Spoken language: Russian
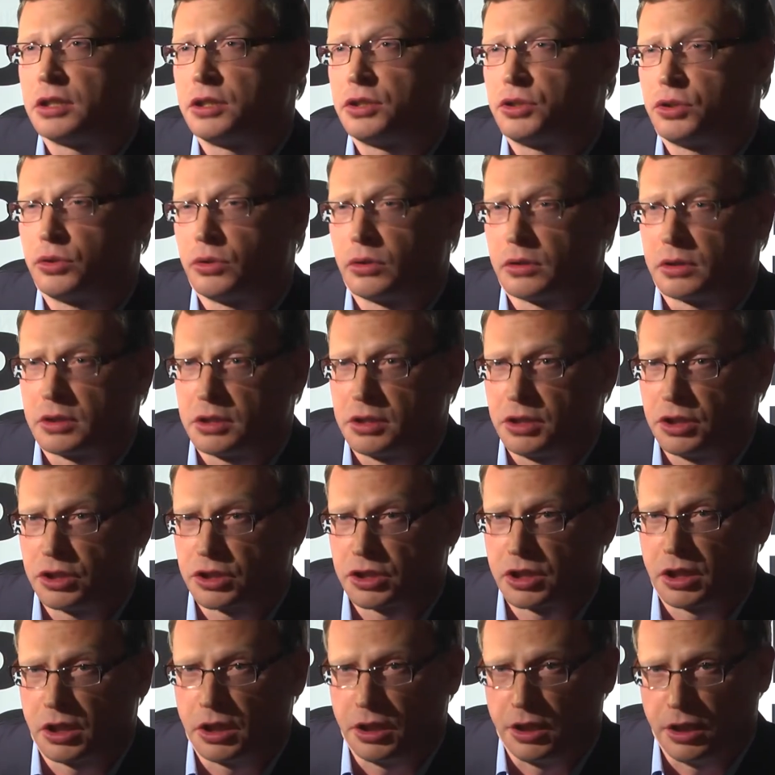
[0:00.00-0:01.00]
насчет
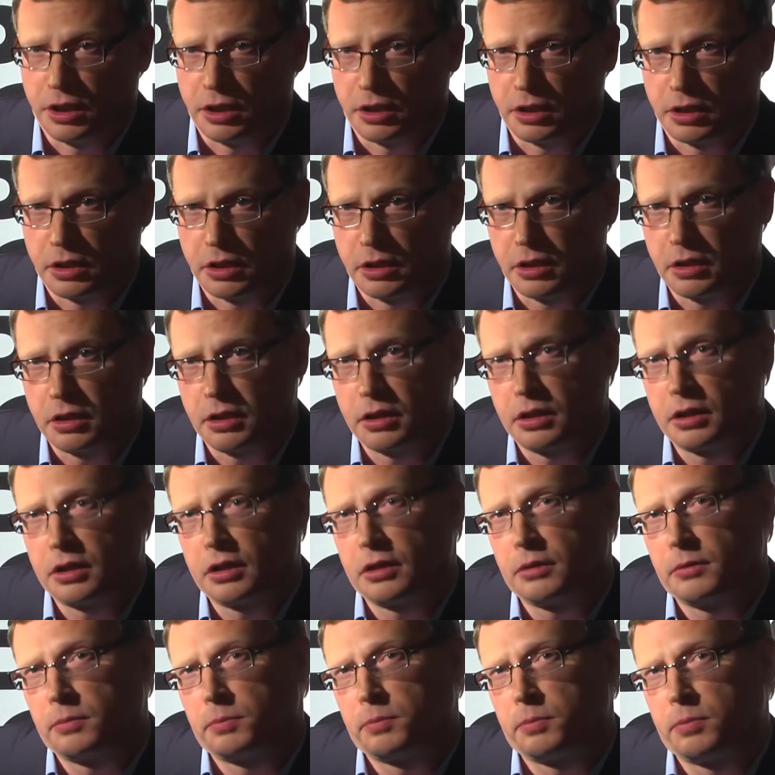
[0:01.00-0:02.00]
снижения
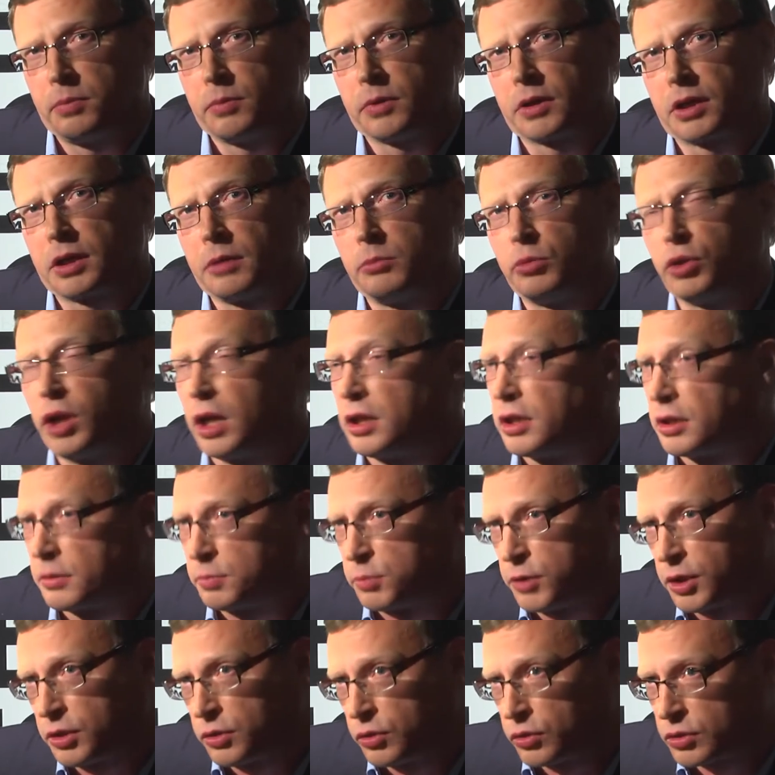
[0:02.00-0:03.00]
э, коммунальных
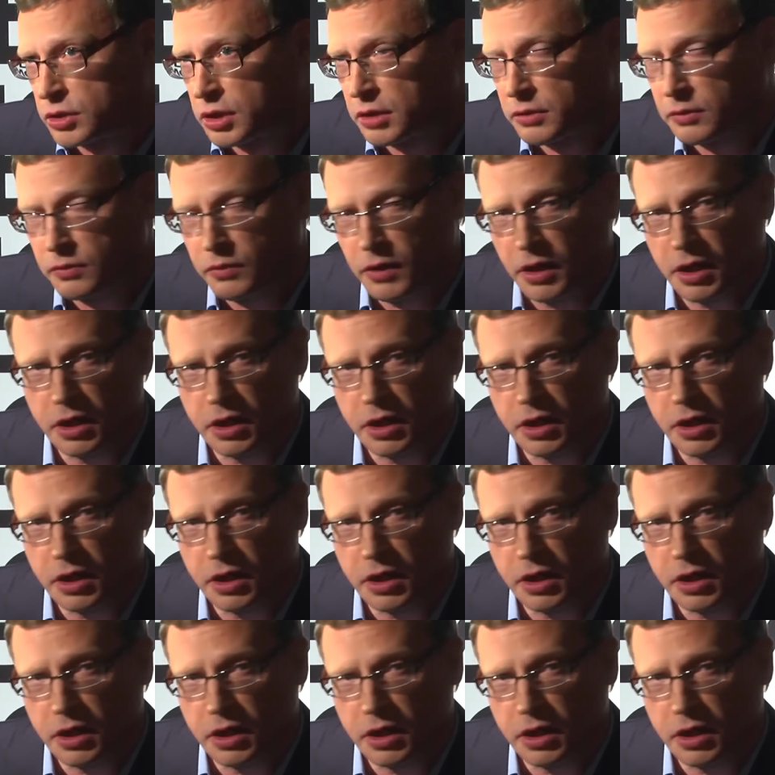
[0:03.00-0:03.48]
платежек в два